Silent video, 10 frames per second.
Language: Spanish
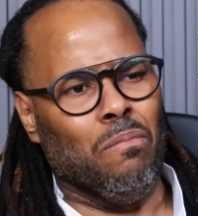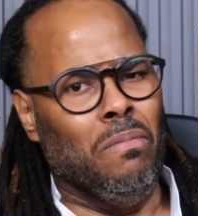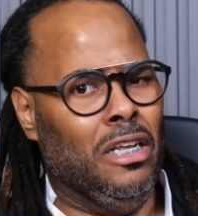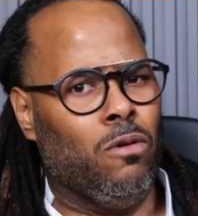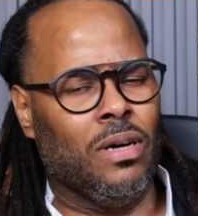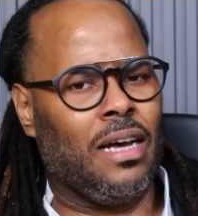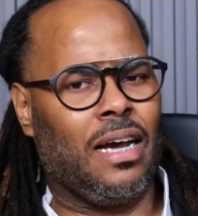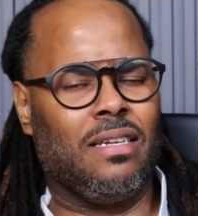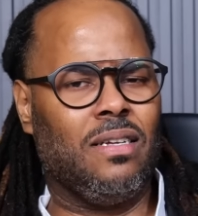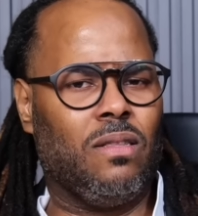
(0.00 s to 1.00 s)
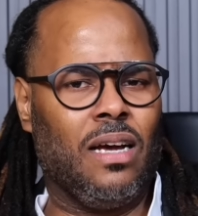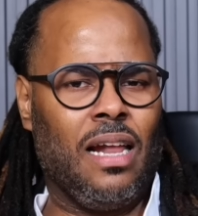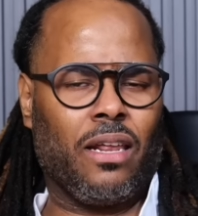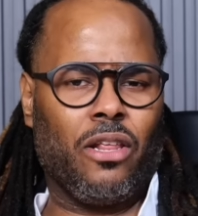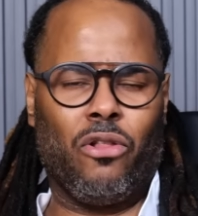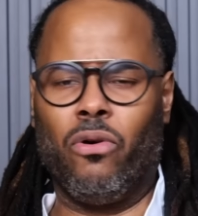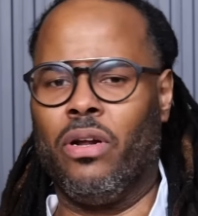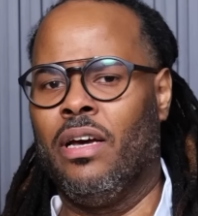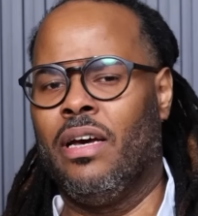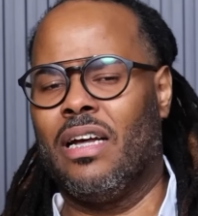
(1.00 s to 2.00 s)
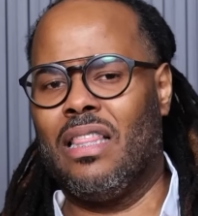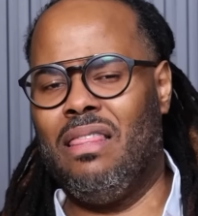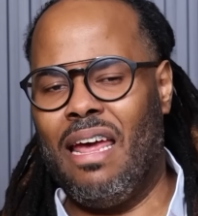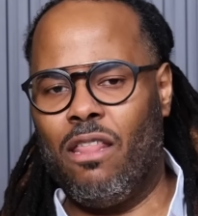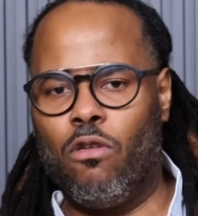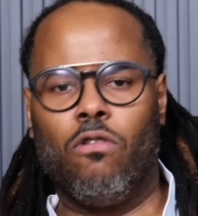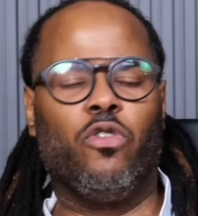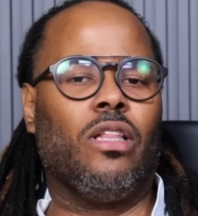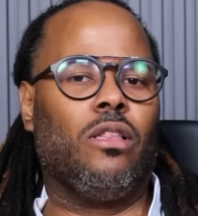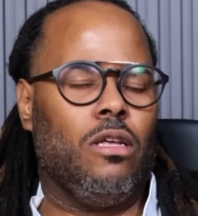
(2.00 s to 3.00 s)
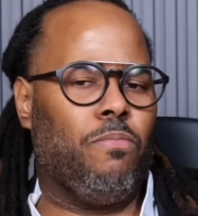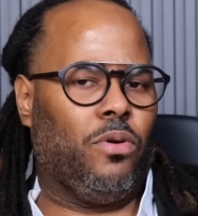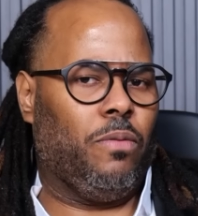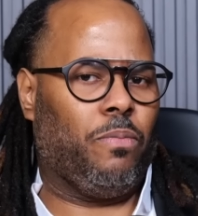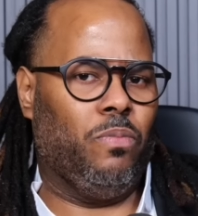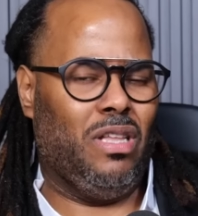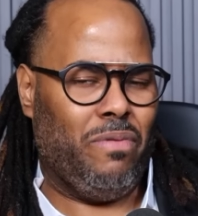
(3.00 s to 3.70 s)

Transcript: me di cuenta que existen alrededor de 12 tipos de,